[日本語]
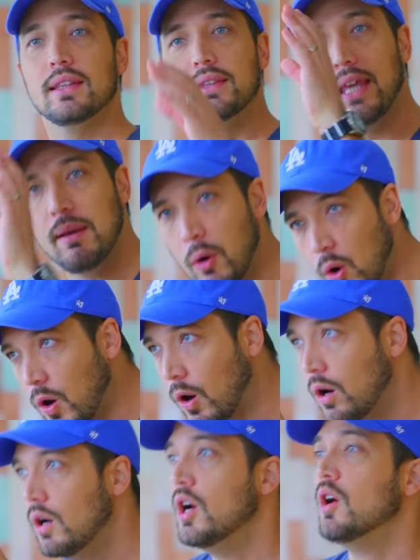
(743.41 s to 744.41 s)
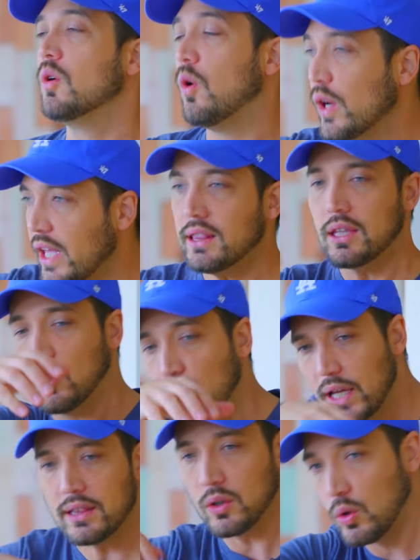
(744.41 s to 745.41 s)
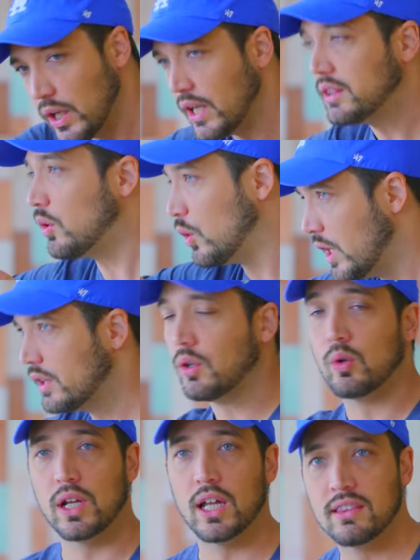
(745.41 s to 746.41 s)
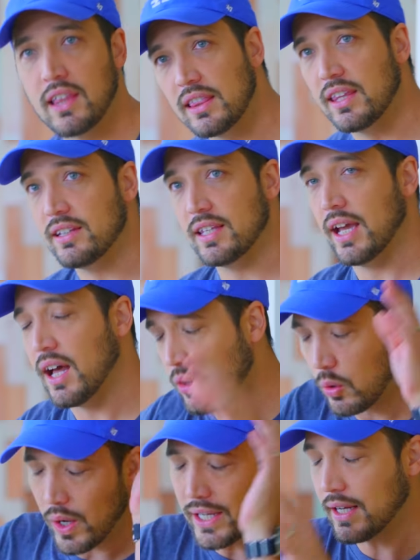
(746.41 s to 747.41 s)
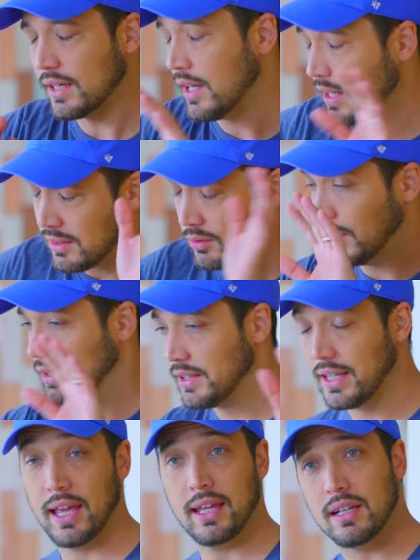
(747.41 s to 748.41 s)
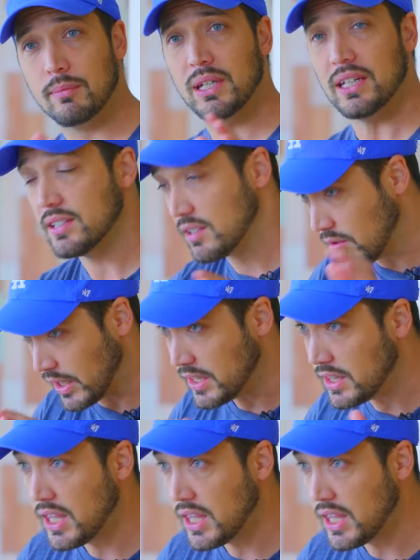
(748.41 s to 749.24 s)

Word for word: でもこれやってこれやってこれやってこれやってこれやってって言って、あ、怖いからとか言ってダメですとか言っ